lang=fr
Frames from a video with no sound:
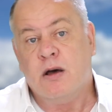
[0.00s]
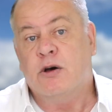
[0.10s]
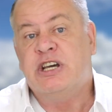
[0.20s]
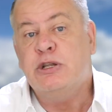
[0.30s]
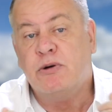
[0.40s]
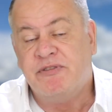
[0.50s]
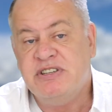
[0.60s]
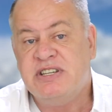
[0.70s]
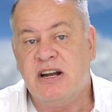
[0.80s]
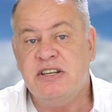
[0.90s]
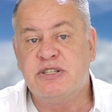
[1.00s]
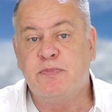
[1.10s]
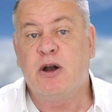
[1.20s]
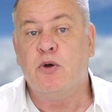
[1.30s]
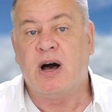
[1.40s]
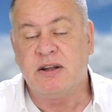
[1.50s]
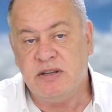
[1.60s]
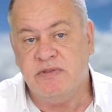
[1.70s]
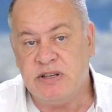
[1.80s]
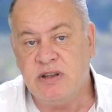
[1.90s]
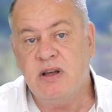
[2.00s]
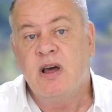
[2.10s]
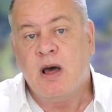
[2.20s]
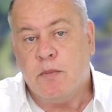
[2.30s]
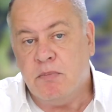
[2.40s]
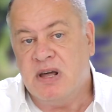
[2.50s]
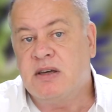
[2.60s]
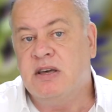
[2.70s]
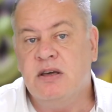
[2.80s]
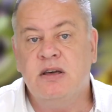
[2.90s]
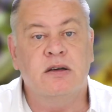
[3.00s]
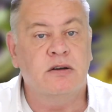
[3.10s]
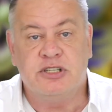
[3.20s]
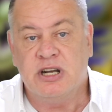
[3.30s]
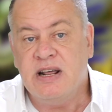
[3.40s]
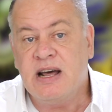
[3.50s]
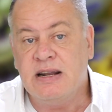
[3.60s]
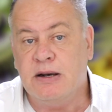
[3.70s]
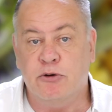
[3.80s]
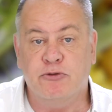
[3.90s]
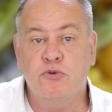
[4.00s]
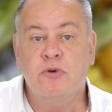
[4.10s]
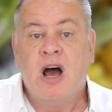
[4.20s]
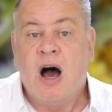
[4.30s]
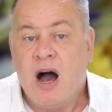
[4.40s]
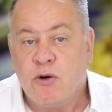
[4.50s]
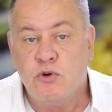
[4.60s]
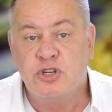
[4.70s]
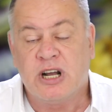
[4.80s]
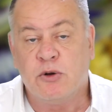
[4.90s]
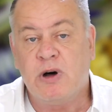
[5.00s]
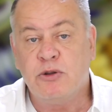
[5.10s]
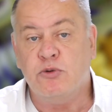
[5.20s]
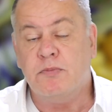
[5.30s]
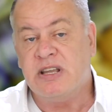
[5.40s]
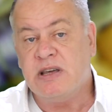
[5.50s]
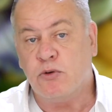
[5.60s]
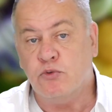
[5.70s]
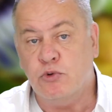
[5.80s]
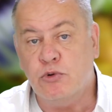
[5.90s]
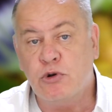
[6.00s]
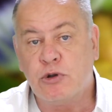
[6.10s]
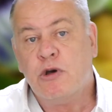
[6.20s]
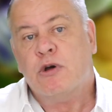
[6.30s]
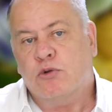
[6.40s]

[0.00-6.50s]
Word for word: euh, qui n'officialisent pas leur activité, mais qui euh, génèrent des revenus à gauche, à droite, d'une manière ou d'une autre.